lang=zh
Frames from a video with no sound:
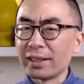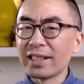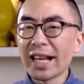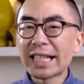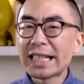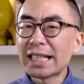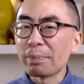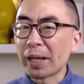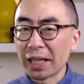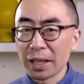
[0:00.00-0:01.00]
你再细细
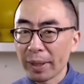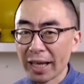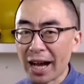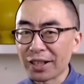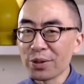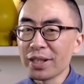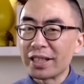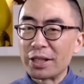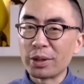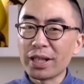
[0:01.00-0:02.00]
品一品啊，就能
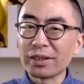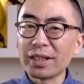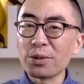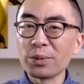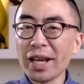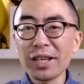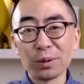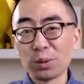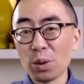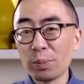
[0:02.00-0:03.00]
体会到这中间
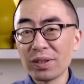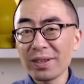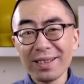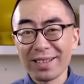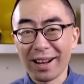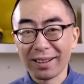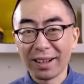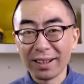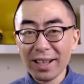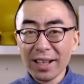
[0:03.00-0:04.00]
有多不正常了。